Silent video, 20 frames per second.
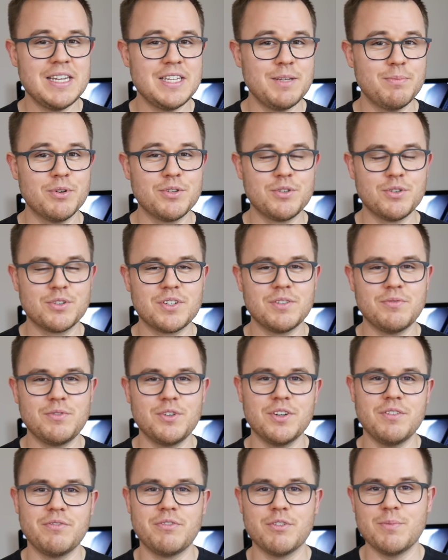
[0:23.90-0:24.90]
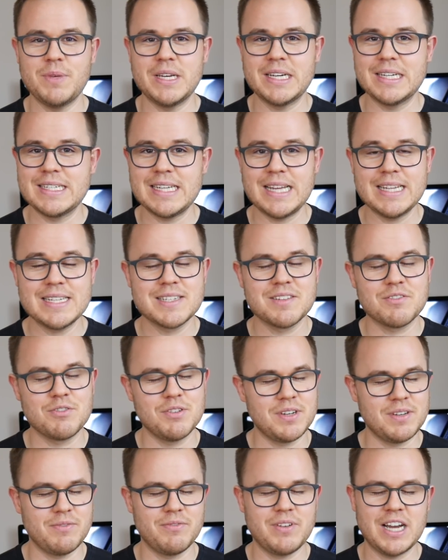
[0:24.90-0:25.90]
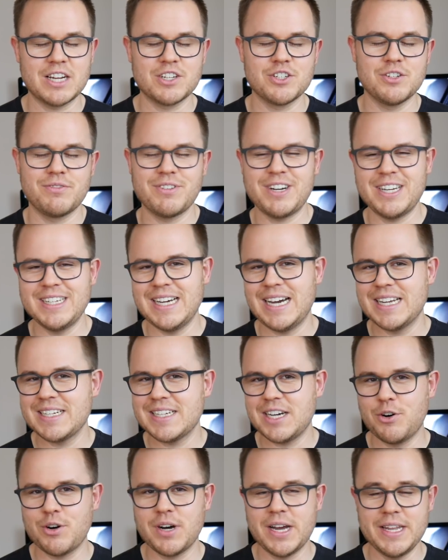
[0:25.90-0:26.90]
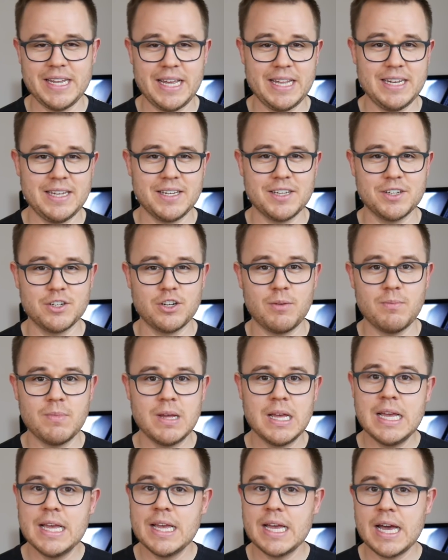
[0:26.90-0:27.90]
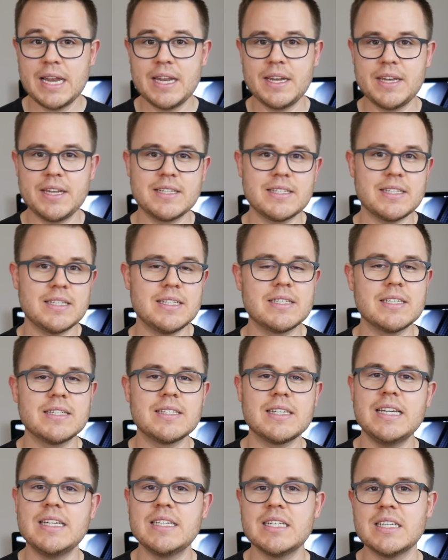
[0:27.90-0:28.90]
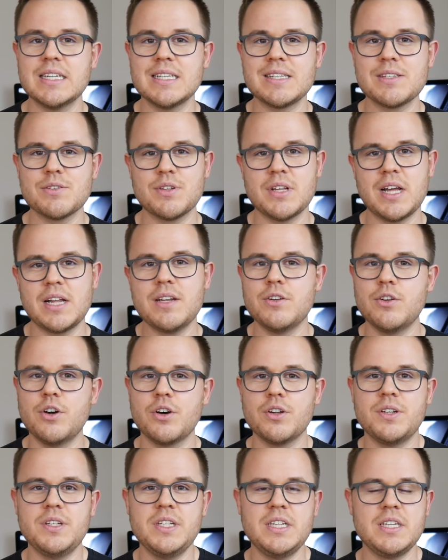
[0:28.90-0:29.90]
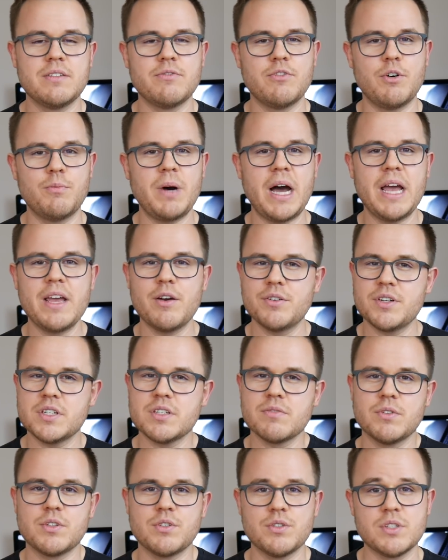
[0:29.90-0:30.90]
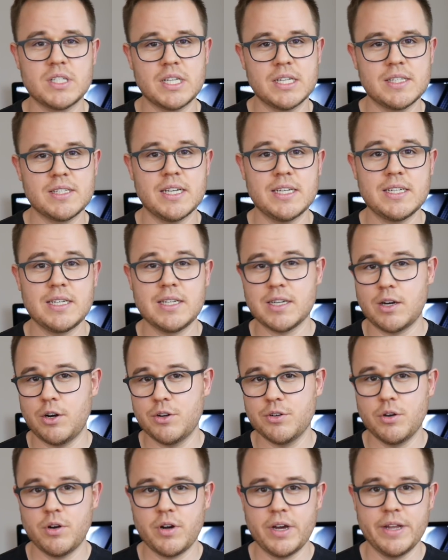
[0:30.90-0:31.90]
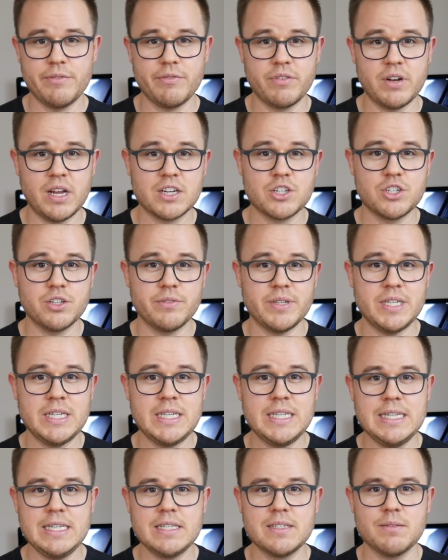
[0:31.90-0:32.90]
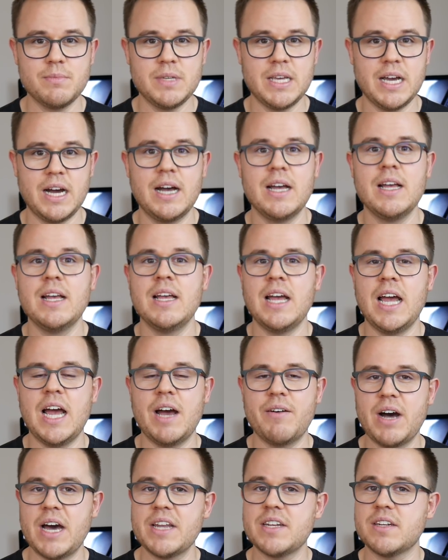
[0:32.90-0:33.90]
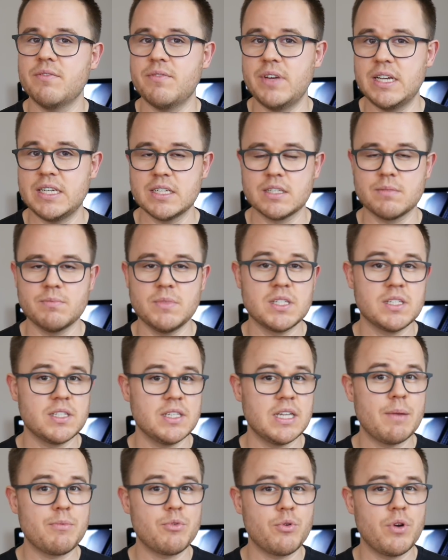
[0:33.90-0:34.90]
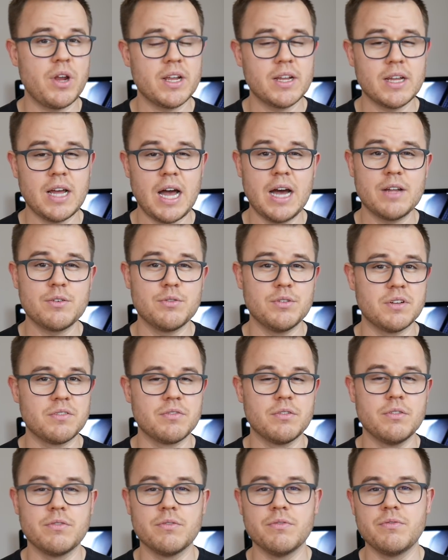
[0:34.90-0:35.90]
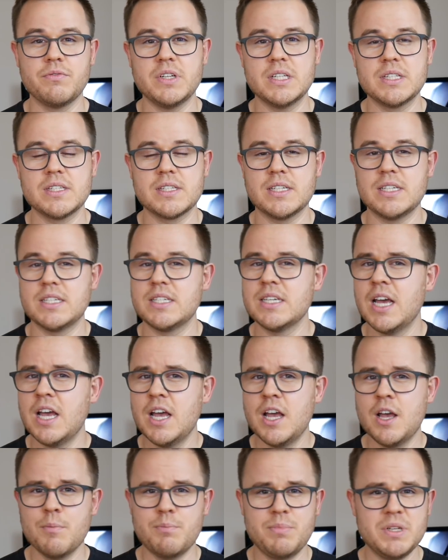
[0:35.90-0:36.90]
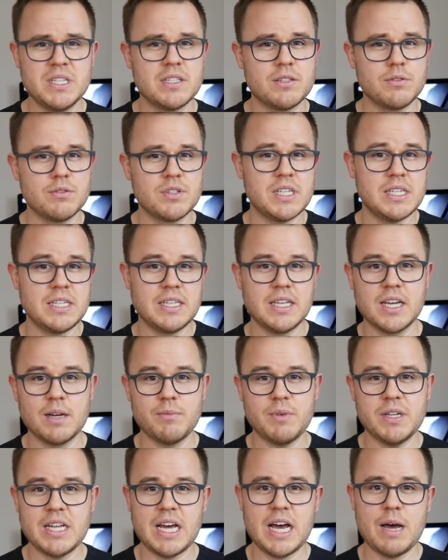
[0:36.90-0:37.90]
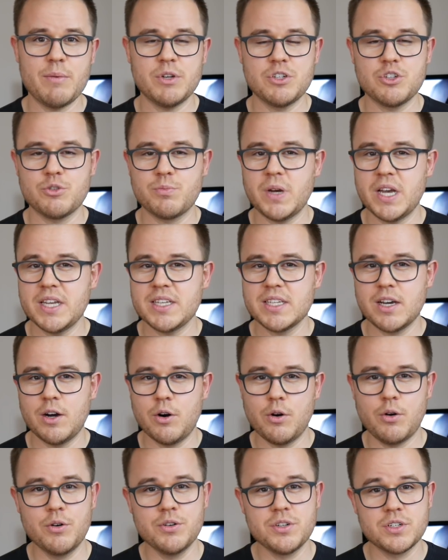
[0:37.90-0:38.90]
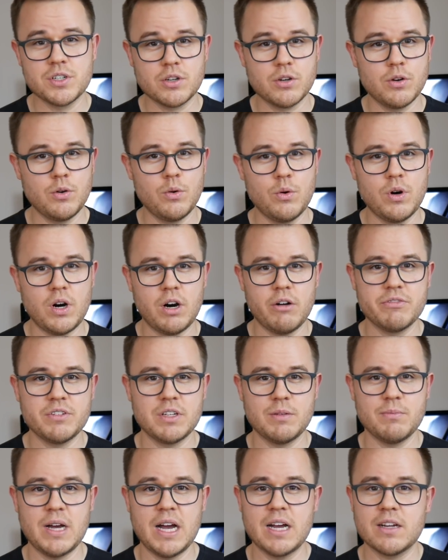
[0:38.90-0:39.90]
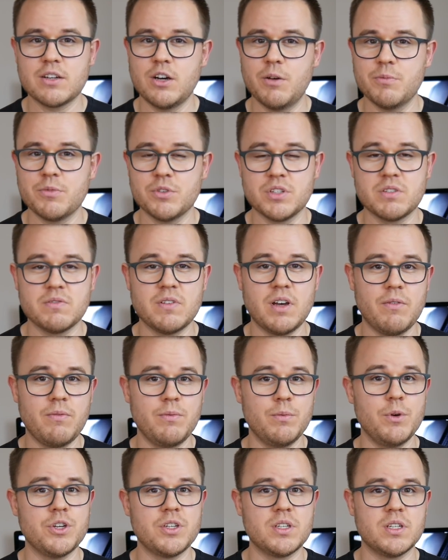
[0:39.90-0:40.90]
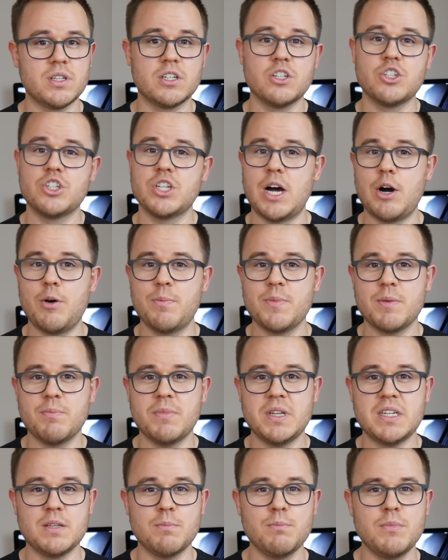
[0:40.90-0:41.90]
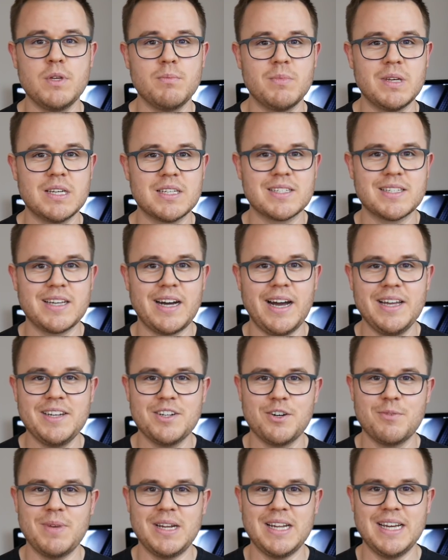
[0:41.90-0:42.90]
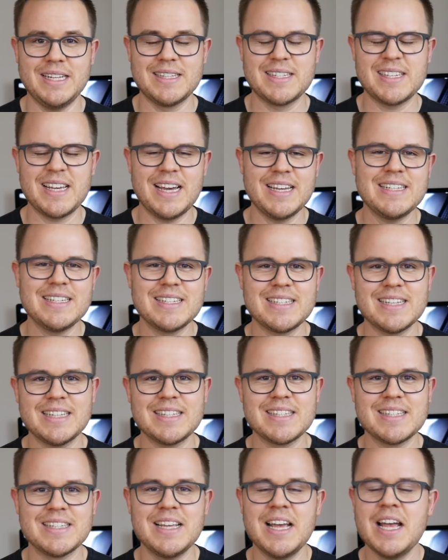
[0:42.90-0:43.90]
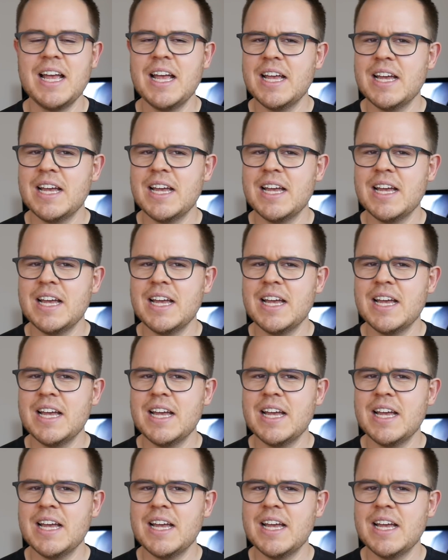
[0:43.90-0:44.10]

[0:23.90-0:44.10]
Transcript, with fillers: die Produkte wurden von mir getestet und die Flaggschiffreihe hat auch ein Ende genommen. Allerdings ist es international noch nicht vorbei und es wird uns tatsächlich auch noch ein Flaggschiff in diesem Jahr erwarten, welches mit Snapdragon 845 bis zu 10 GB Arbeitsspeicher und Co. auf den Markt kommt. Und zwar möchte Xiaomi mit dem Mi Mix 3 nochmal ein Zeichen setzen.